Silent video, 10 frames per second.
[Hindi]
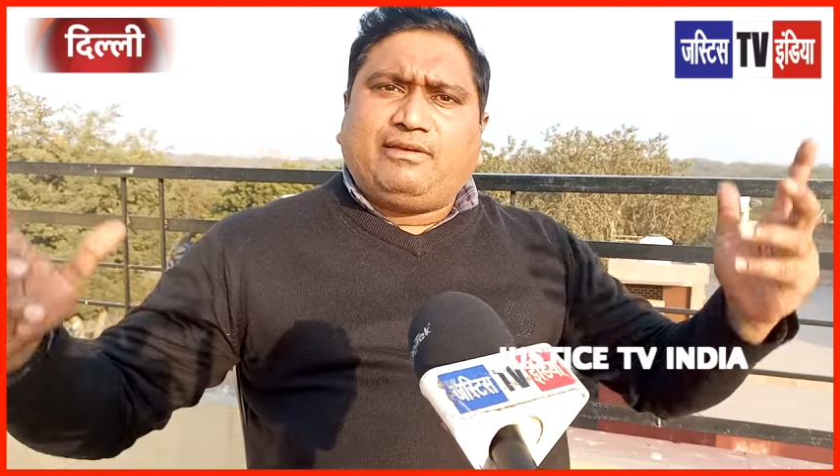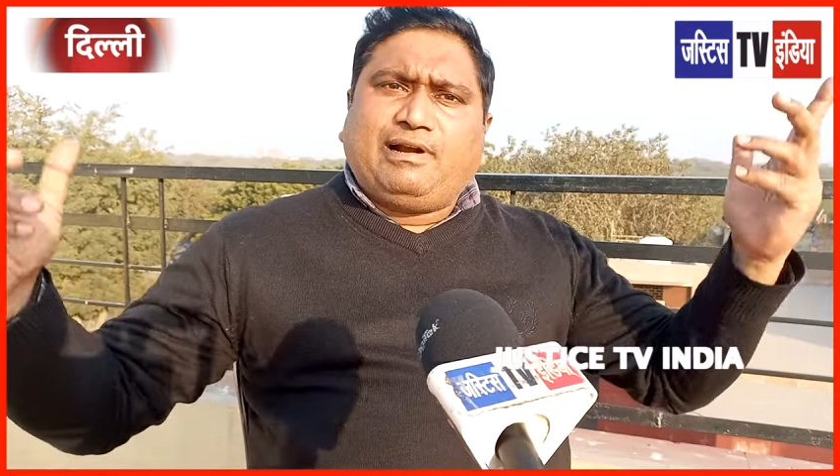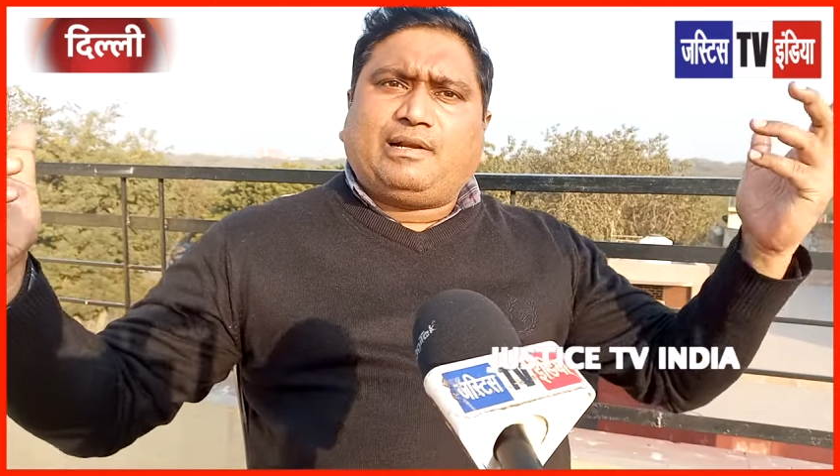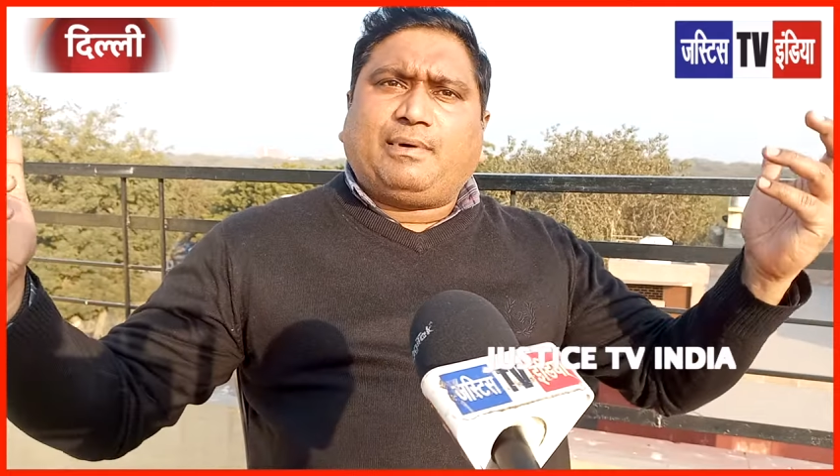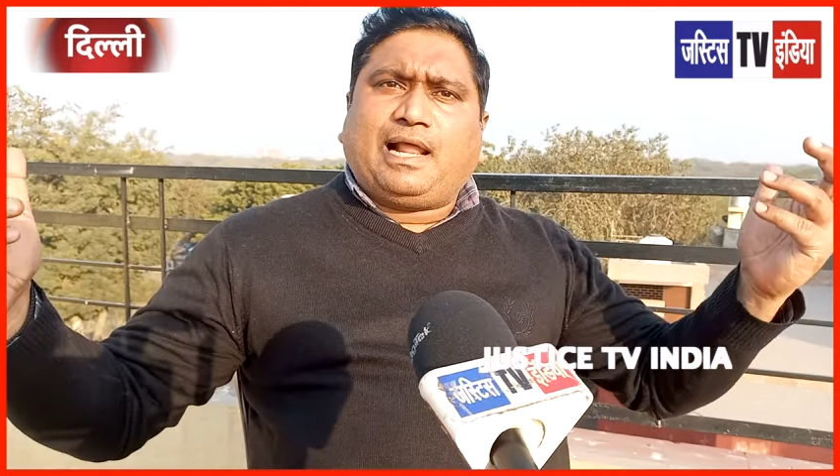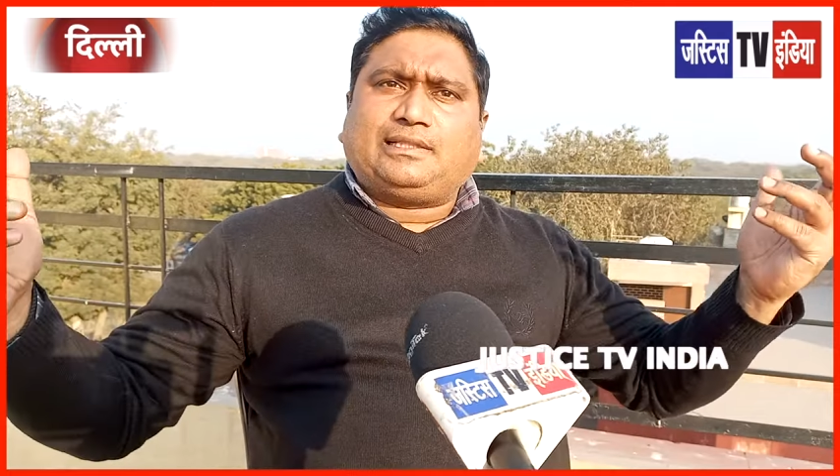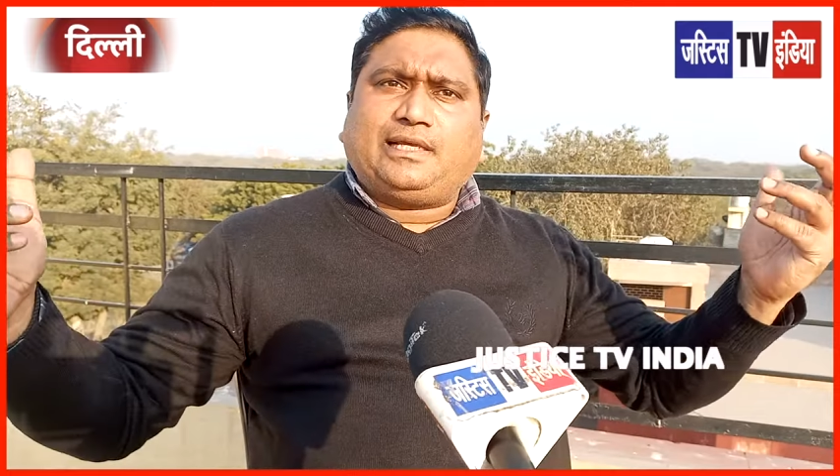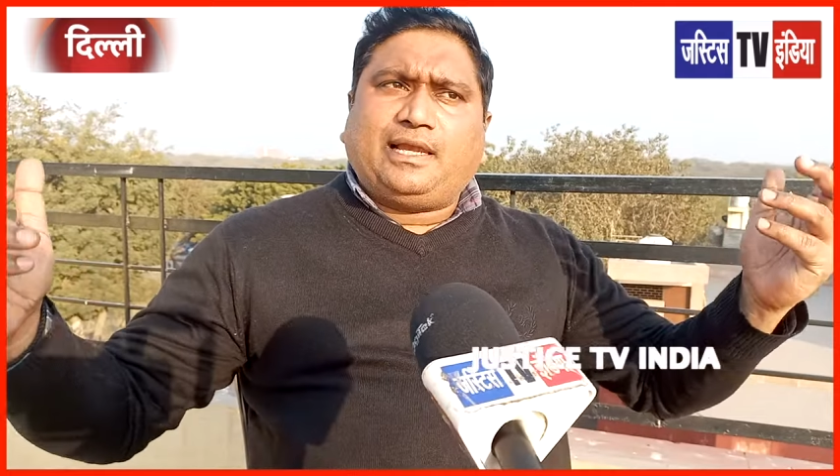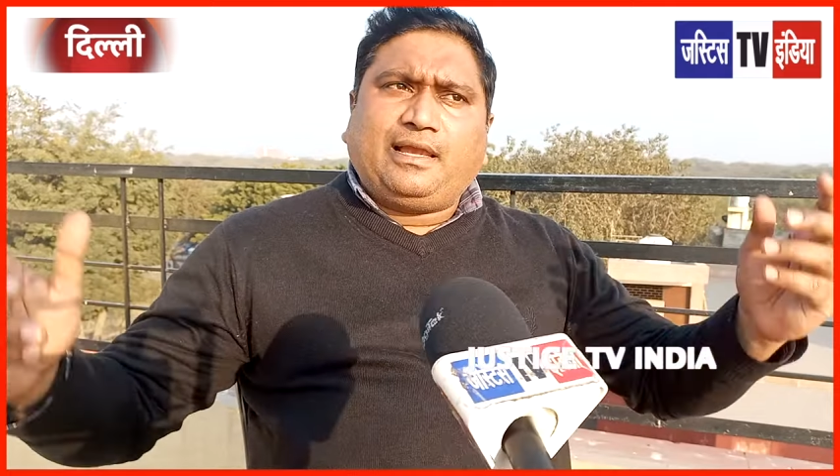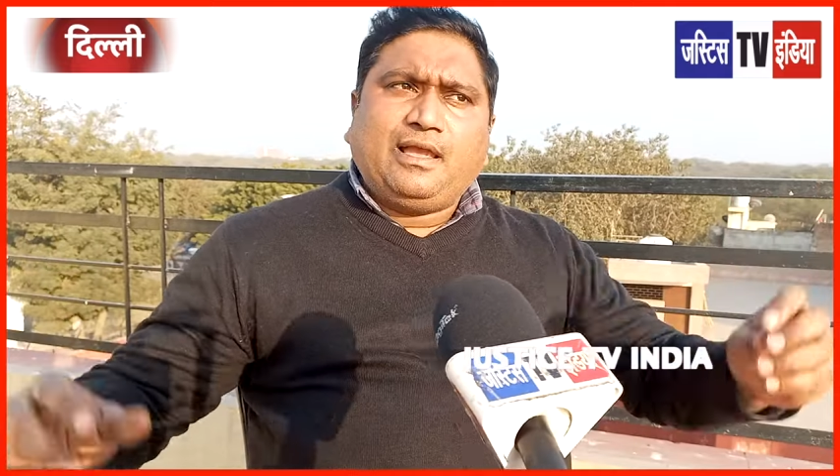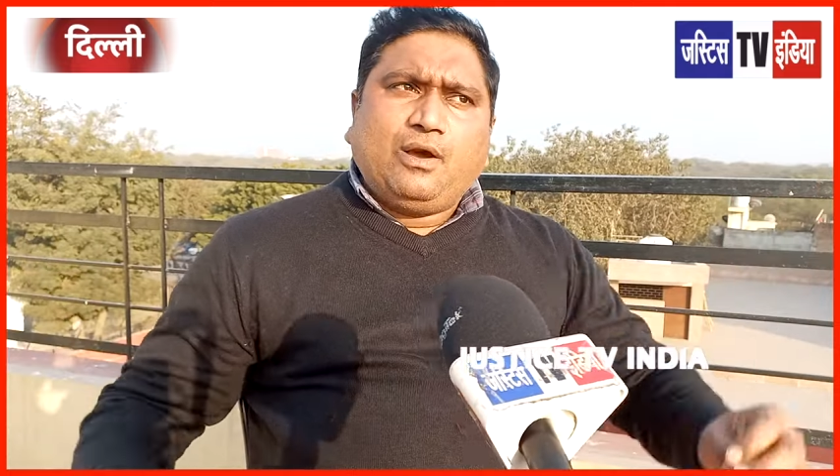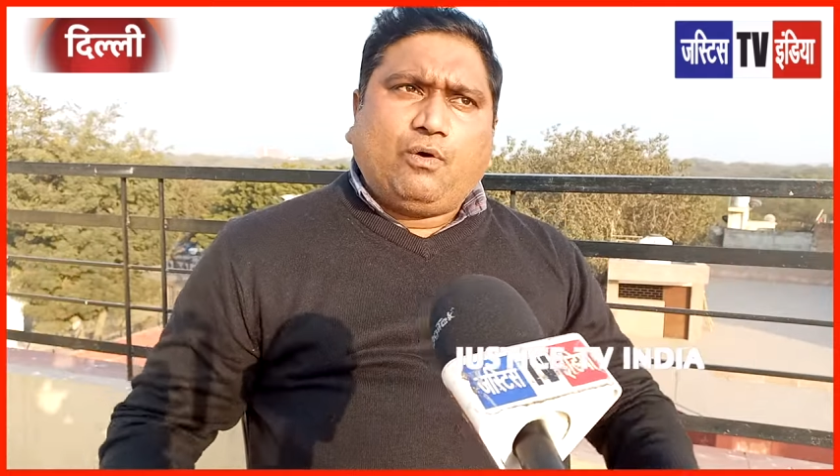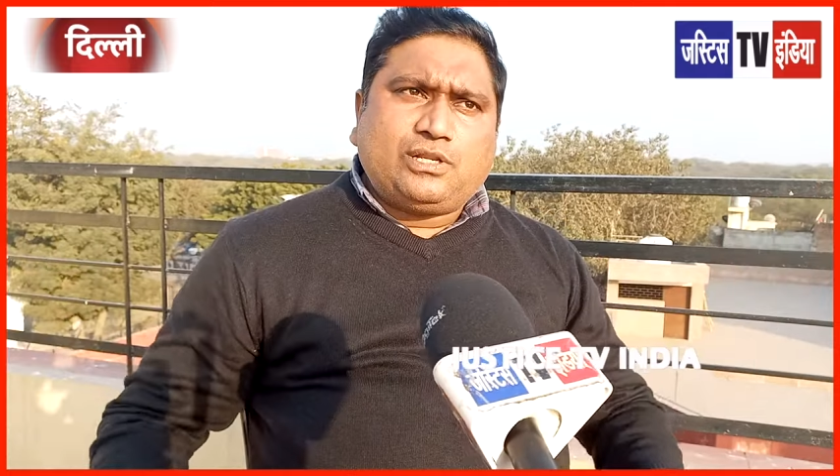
इवेंट बनाते हैं हम्म।